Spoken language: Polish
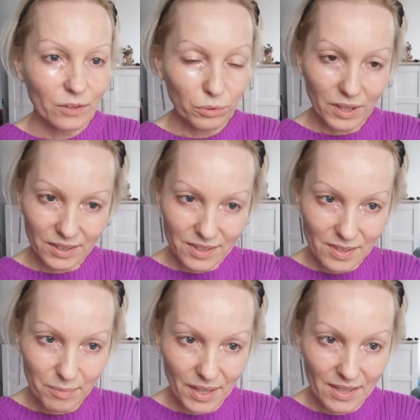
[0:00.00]
tutaj
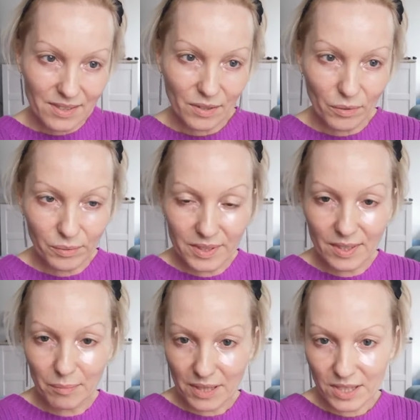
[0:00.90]
inspiracją i
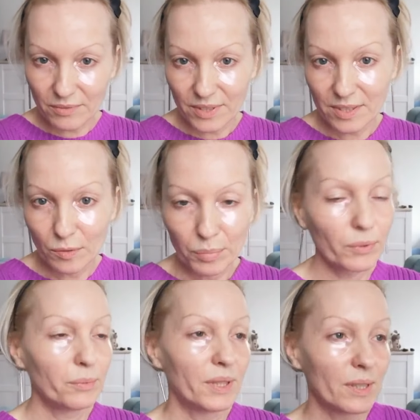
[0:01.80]
zapraszam Was do
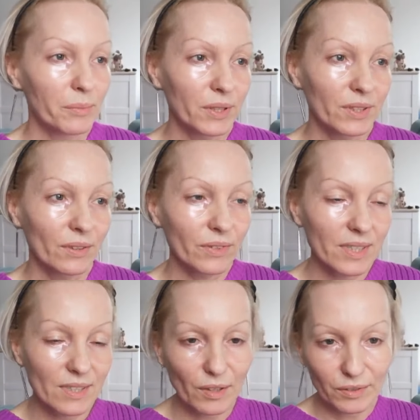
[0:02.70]
polubienia mojej nowej
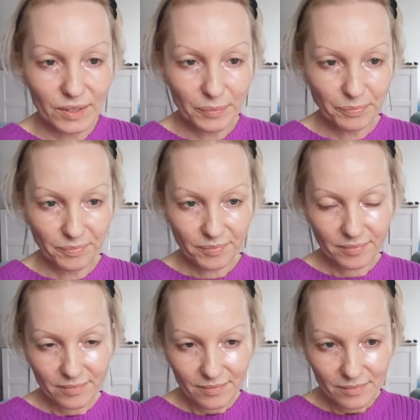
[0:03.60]
strony
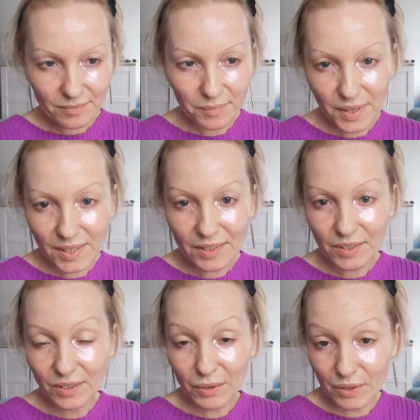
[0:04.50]

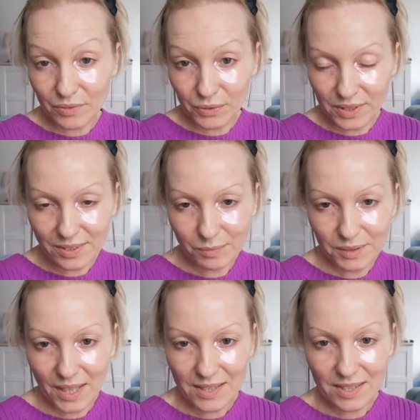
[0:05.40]
piękno, rozwój,
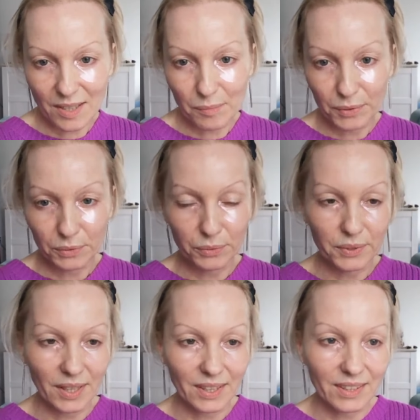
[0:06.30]
inspiracja, bo
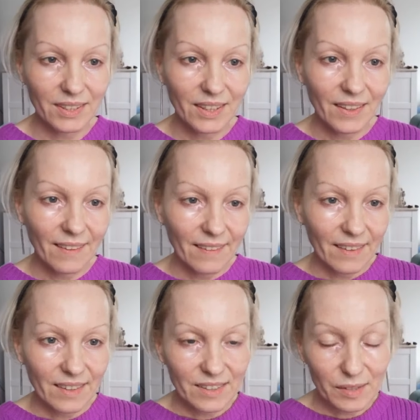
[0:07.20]
tutaj
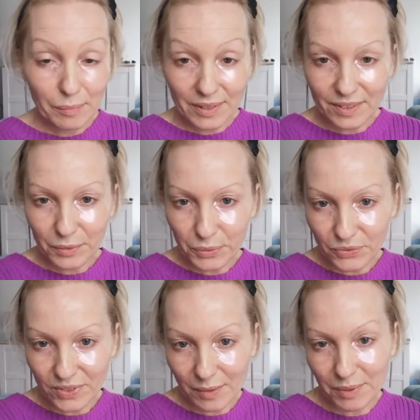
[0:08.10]
e, będę
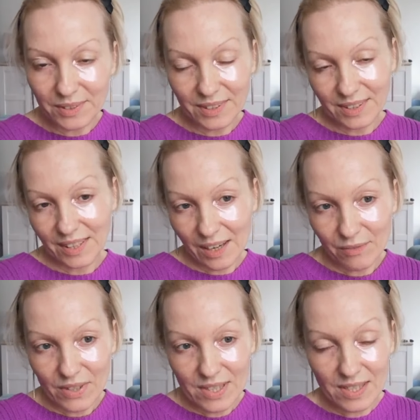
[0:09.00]
głównie, będę dla
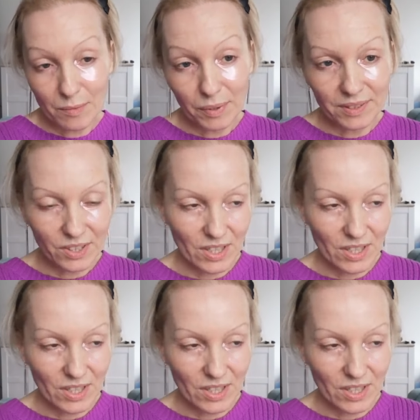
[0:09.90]
Was i będę